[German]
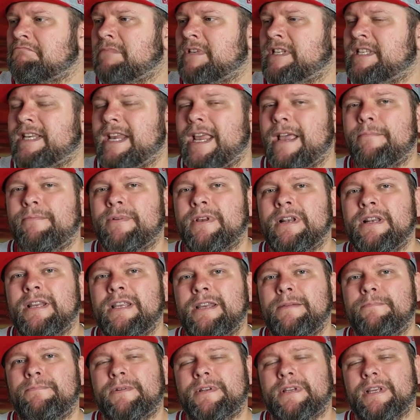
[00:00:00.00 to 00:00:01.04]
Sehr
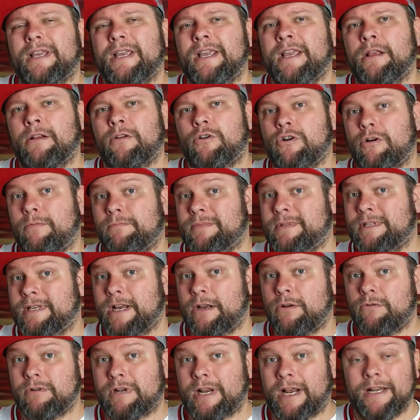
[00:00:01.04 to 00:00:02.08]
beliebt, äh, kommt
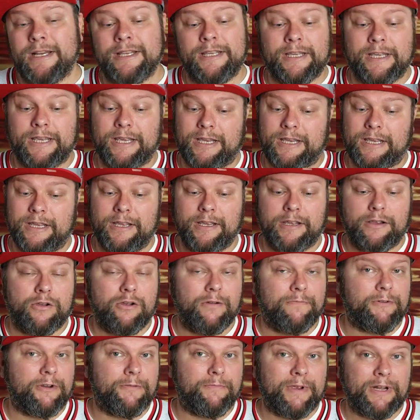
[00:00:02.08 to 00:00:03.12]
sehr gut an. Ich kriege äh,
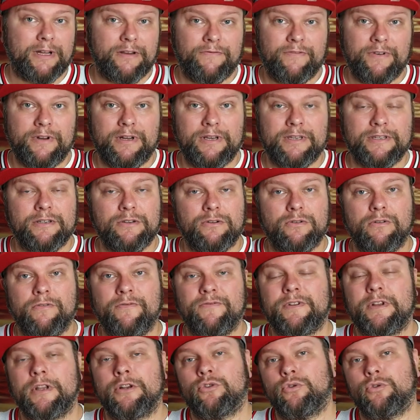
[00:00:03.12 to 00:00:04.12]
Komplimente für diesen Duft.